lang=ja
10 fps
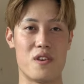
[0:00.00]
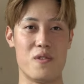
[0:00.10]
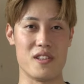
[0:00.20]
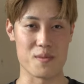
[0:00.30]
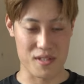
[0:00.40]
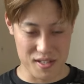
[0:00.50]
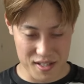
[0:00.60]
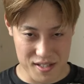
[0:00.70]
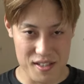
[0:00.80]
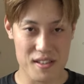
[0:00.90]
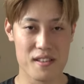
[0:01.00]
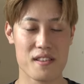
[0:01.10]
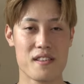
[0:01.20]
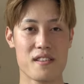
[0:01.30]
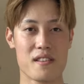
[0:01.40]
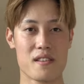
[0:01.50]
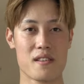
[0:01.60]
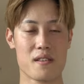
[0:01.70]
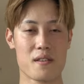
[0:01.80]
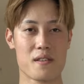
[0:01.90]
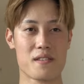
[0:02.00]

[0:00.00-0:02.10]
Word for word: 応援お願いしますもうちょっと